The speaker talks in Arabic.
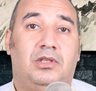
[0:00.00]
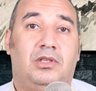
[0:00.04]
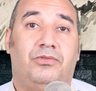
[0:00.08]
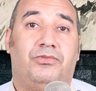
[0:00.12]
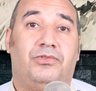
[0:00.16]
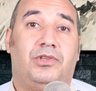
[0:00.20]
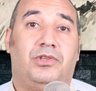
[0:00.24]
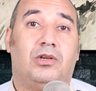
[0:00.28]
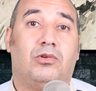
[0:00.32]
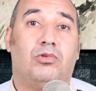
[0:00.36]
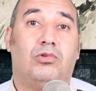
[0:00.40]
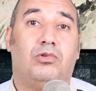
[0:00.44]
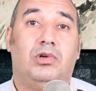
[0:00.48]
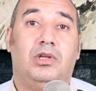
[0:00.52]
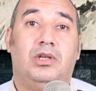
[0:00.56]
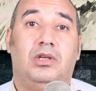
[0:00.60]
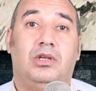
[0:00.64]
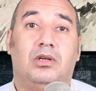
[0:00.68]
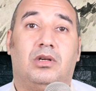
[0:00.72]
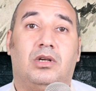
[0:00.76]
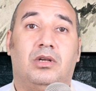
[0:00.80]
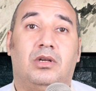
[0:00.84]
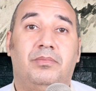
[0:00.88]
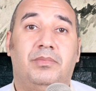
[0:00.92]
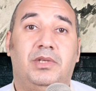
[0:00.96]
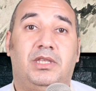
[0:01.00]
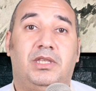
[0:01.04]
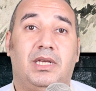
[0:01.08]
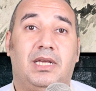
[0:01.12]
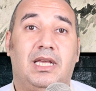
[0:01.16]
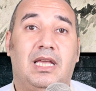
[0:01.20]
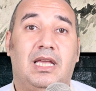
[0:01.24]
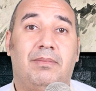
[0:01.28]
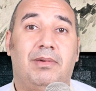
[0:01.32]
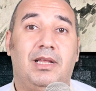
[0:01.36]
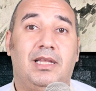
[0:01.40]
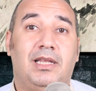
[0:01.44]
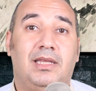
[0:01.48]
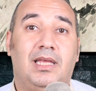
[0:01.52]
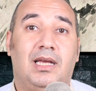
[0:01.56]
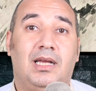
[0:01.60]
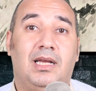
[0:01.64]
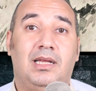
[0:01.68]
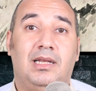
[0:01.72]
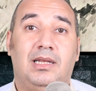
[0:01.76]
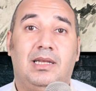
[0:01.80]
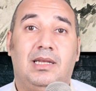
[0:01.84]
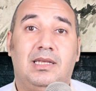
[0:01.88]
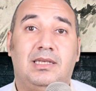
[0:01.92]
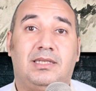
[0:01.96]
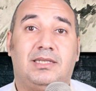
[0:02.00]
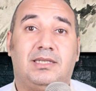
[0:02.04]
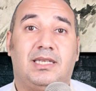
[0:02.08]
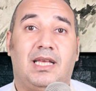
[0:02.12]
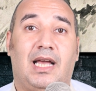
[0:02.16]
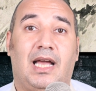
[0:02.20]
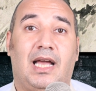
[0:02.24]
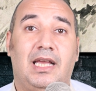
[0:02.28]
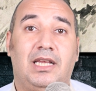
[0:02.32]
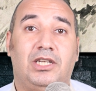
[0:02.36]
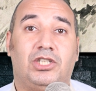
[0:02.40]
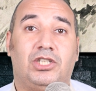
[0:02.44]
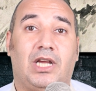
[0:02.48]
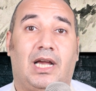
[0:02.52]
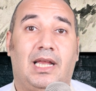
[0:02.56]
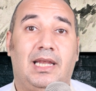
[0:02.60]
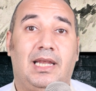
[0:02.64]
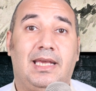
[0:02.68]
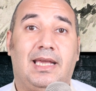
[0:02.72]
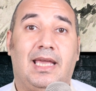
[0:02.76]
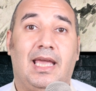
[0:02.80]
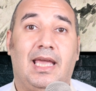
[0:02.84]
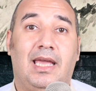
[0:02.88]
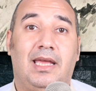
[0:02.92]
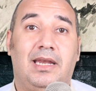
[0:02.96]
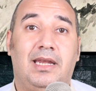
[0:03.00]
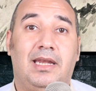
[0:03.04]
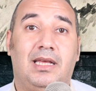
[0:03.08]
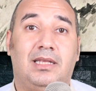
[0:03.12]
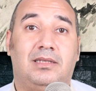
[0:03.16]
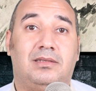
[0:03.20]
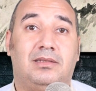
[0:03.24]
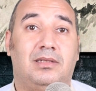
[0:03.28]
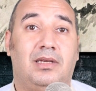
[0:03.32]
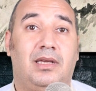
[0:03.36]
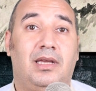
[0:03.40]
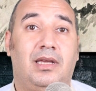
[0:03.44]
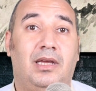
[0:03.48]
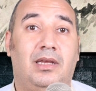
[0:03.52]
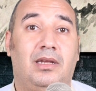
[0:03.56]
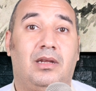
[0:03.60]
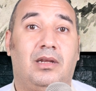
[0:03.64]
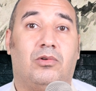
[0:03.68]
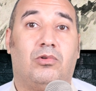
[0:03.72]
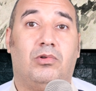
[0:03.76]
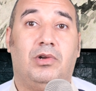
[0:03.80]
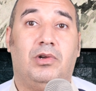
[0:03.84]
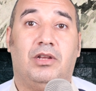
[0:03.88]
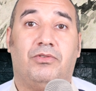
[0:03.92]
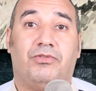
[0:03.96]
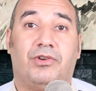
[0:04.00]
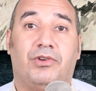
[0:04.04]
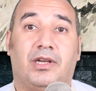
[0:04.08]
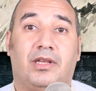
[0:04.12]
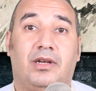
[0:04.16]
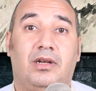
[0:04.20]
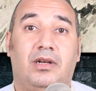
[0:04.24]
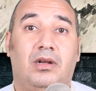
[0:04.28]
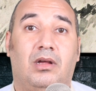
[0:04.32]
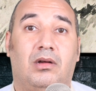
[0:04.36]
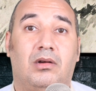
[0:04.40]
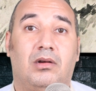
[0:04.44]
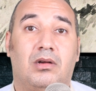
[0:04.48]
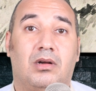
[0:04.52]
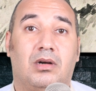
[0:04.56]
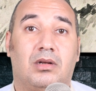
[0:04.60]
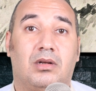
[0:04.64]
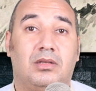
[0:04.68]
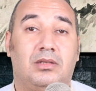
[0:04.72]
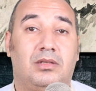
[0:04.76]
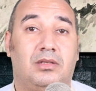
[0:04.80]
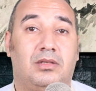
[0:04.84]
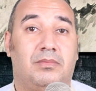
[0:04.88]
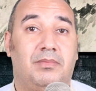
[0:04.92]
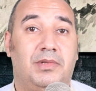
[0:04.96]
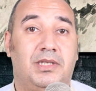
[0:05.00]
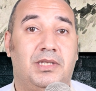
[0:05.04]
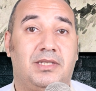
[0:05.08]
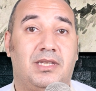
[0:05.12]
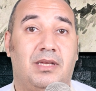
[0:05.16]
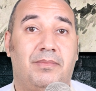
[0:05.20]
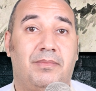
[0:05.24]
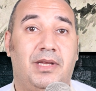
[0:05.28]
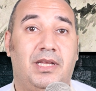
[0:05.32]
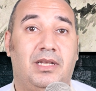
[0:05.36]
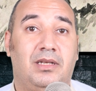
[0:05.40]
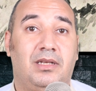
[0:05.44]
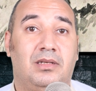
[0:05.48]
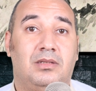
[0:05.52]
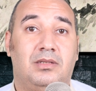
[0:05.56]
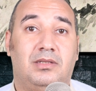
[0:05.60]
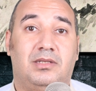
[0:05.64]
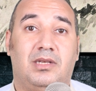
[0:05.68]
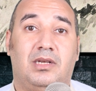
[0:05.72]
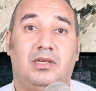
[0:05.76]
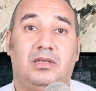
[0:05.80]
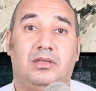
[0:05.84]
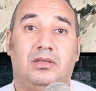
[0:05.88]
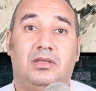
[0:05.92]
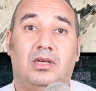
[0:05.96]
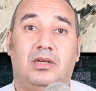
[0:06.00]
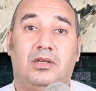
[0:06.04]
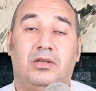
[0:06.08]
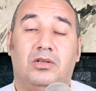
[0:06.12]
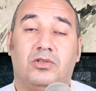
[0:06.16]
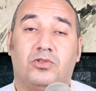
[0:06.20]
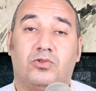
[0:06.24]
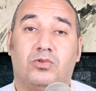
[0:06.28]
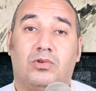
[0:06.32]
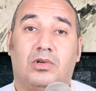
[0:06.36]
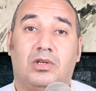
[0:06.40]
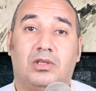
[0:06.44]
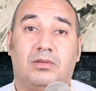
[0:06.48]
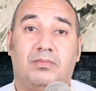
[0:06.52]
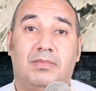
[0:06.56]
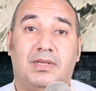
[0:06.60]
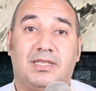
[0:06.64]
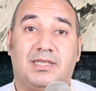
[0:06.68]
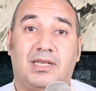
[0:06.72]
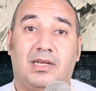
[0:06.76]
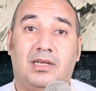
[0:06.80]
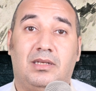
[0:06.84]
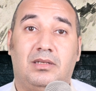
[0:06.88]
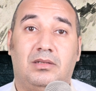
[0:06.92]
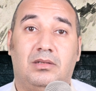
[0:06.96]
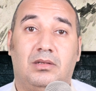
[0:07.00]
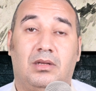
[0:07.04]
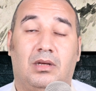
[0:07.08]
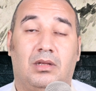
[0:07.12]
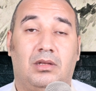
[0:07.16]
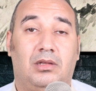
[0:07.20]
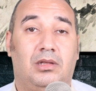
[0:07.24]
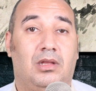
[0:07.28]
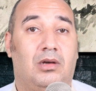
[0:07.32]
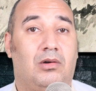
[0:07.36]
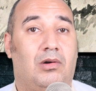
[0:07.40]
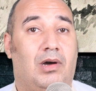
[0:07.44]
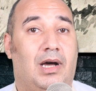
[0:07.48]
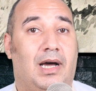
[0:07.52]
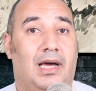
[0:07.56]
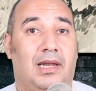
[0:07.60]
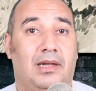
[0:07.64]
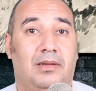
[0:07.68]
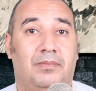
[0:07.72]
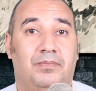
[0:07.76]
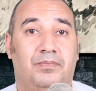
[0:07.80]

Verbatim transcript: تفتكروا إن قمة الجبل ده لسه عايش عليه كائنات إحنا كنا فاكرينها انقرضت من زمان زي الديناصورات مثلا الله أعلم